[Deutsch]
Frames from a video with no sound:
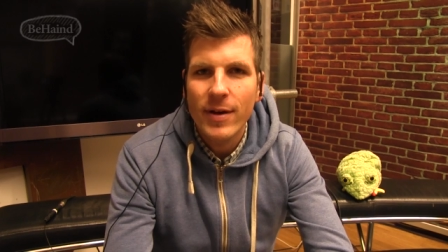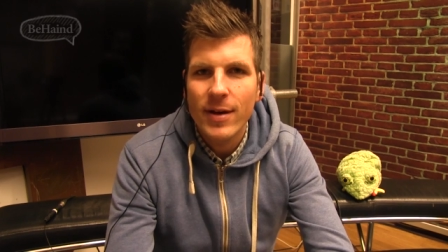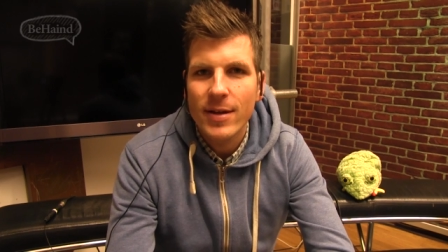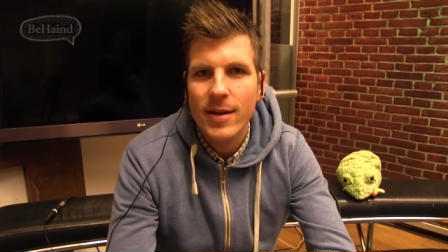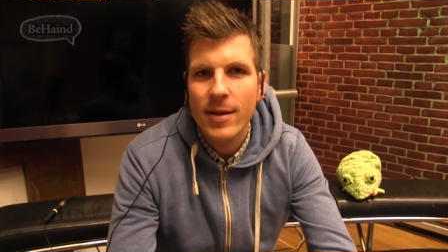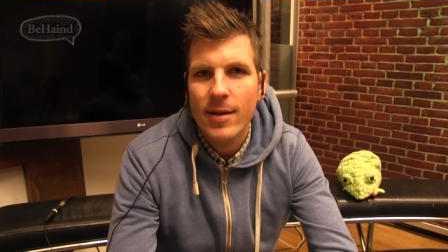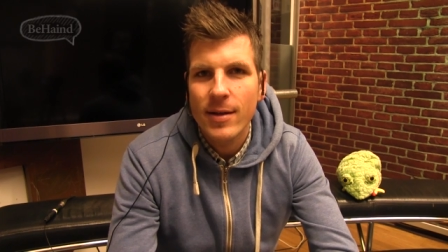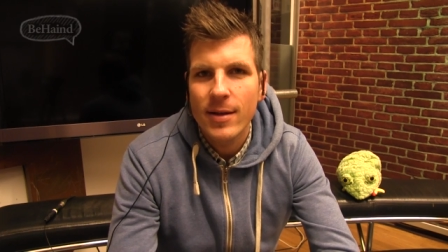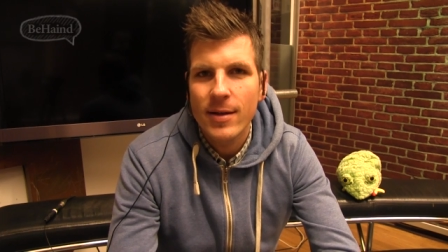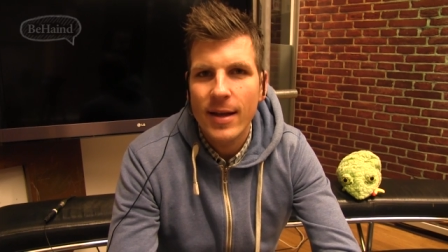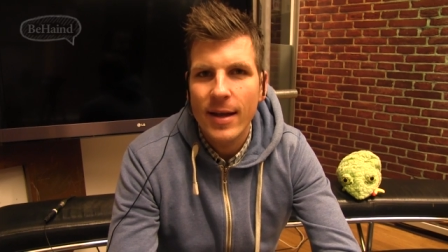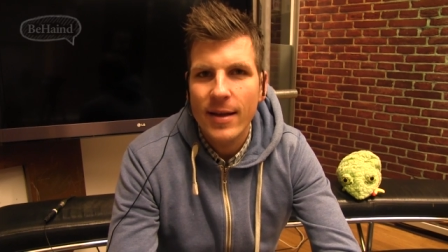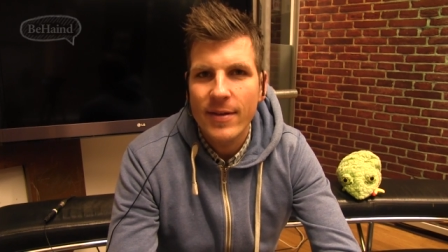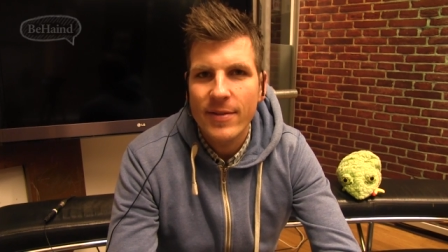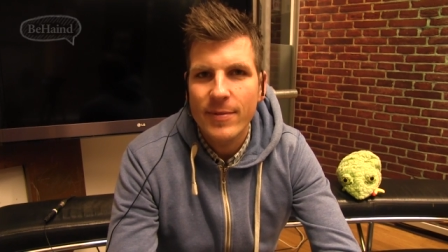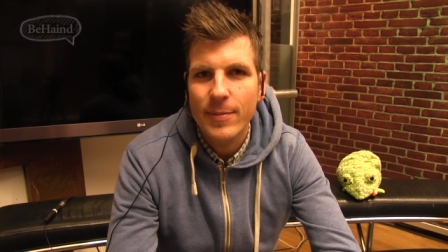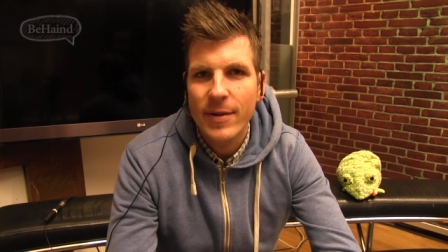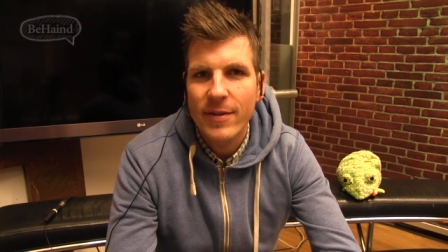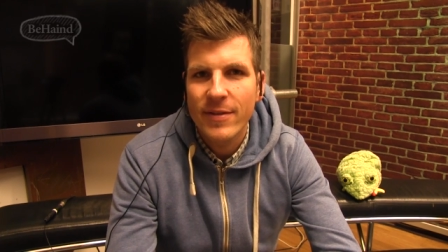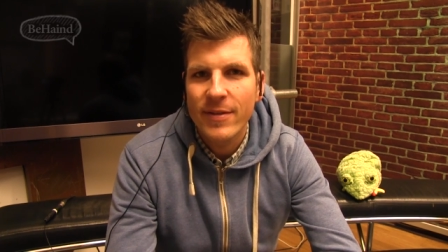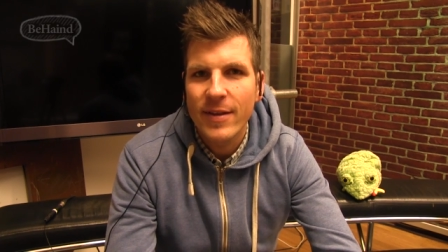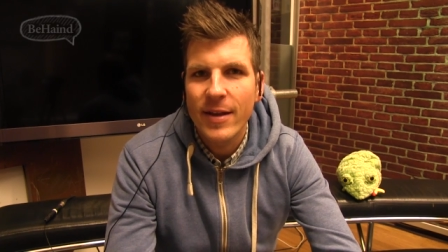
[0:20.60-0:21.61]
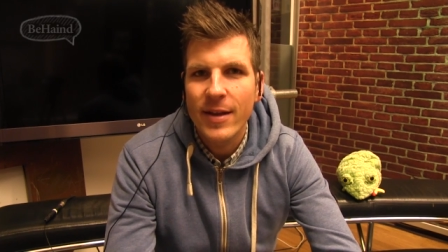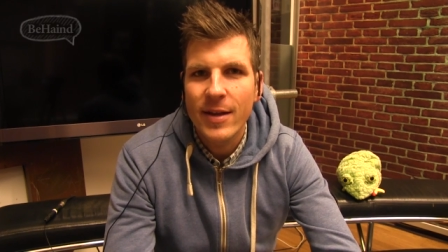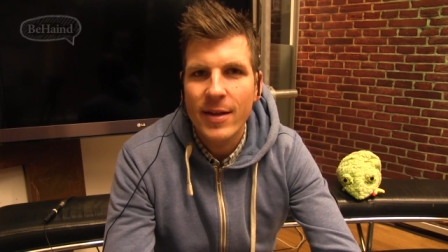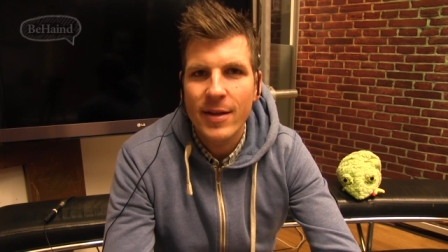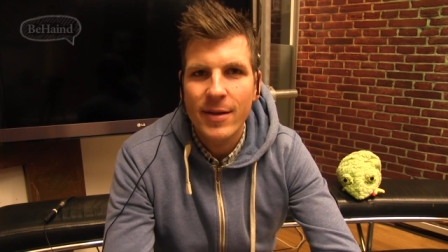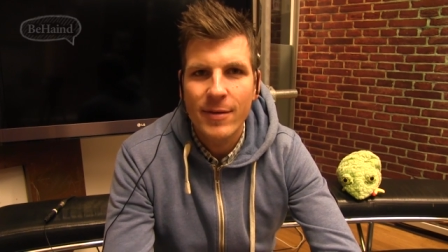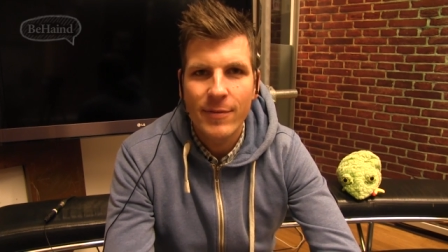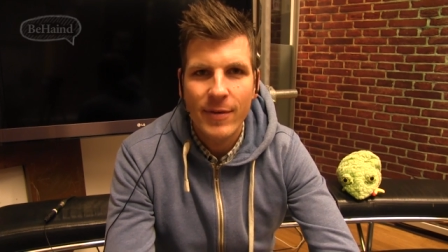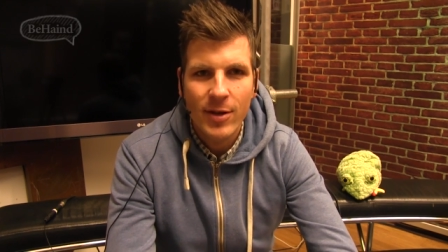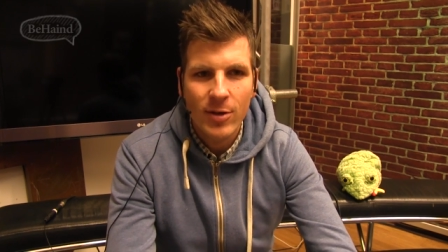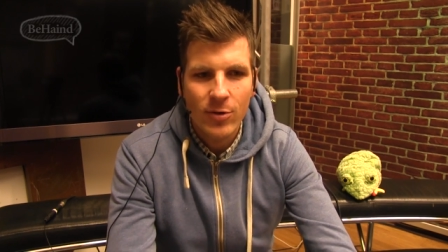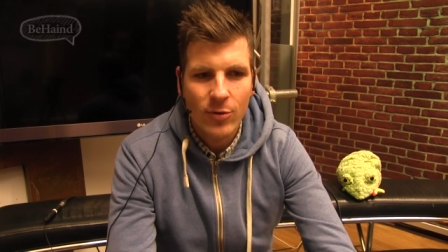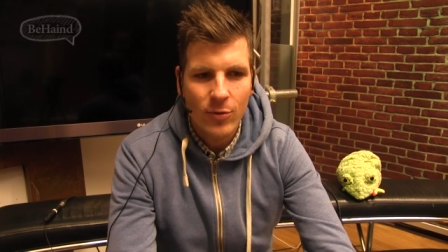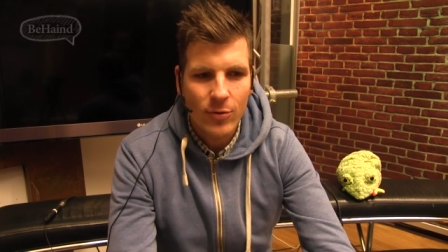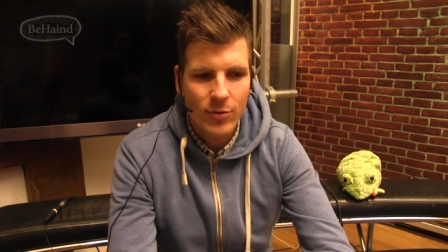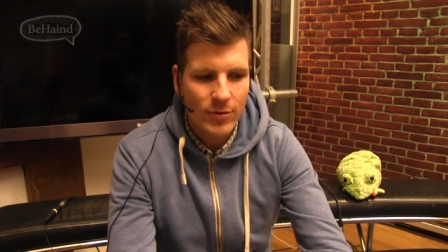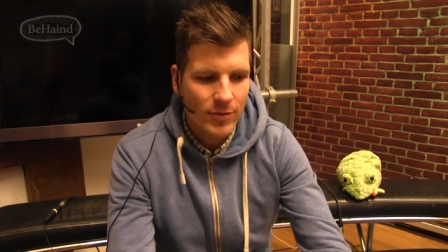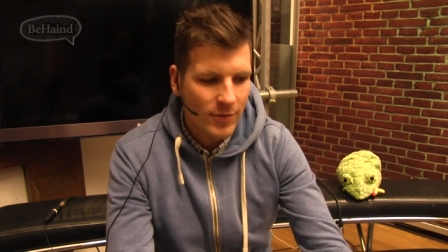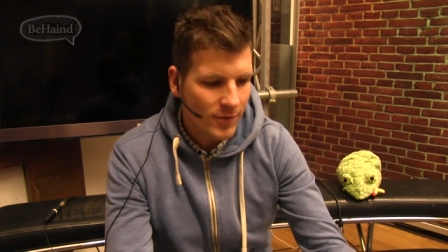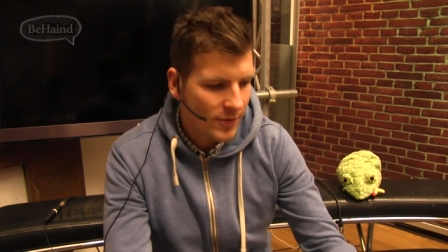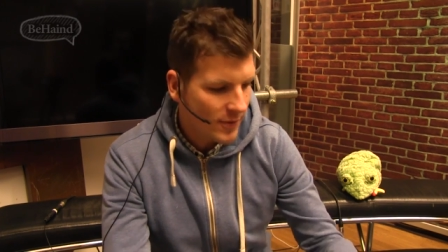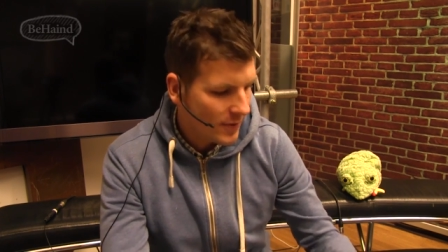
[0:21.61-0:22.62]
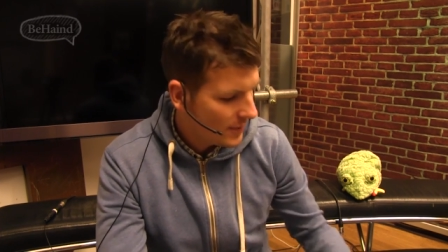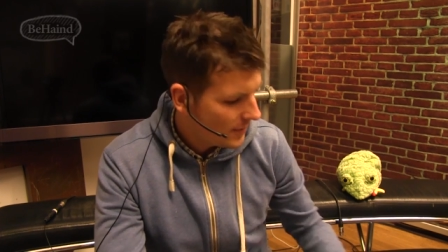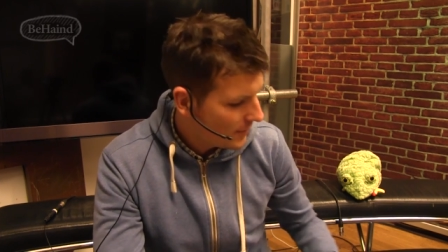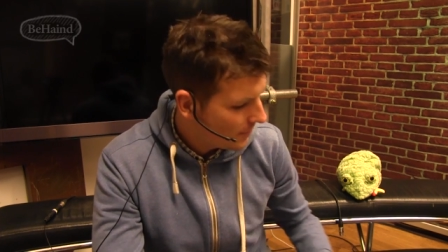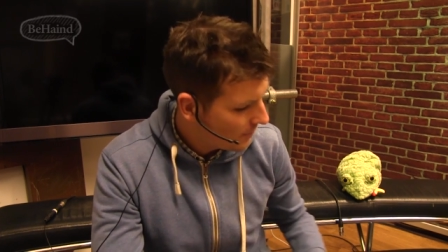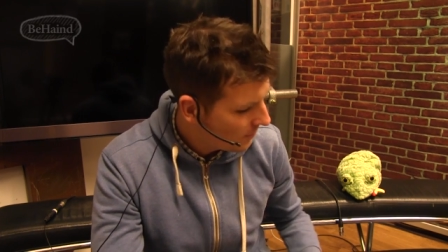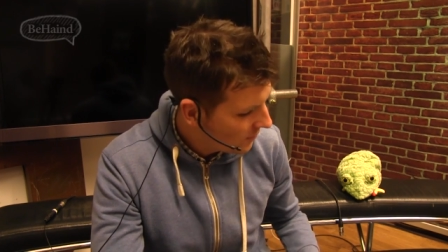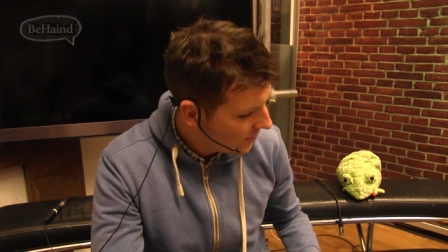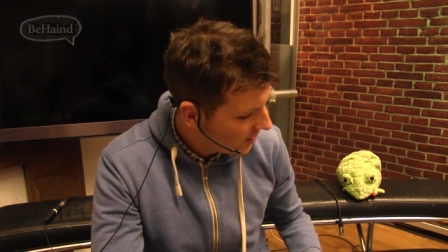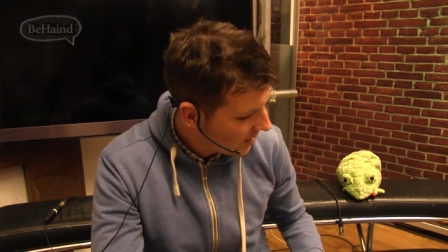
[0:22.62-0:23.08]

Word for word: war der Last Man Standing Event und ähm,